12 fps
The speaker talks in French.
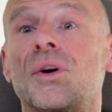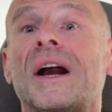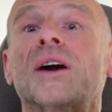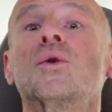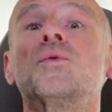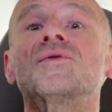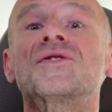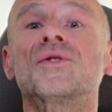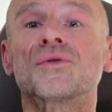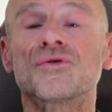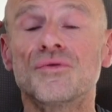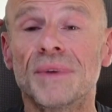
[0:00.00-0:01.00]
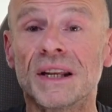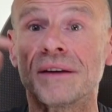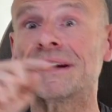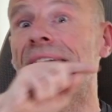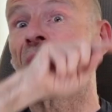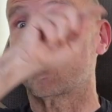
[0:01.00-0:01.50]
dans la conscience humaine
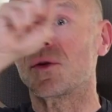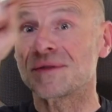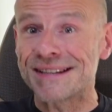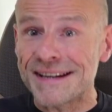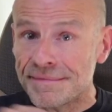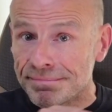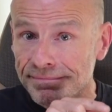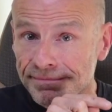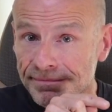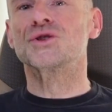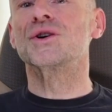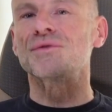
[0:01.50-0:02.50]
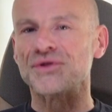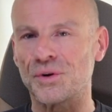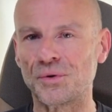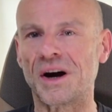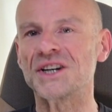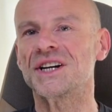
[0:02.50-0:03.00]
avec un grand C, je vous
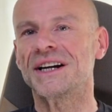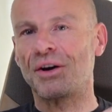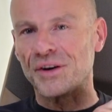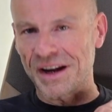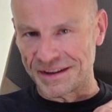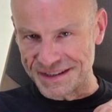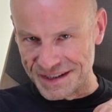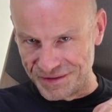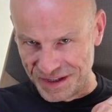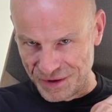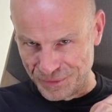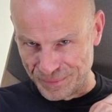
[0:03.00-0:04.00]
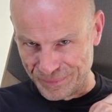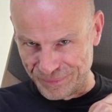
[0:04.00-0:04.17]
encourage à aller regarder cette vidéo.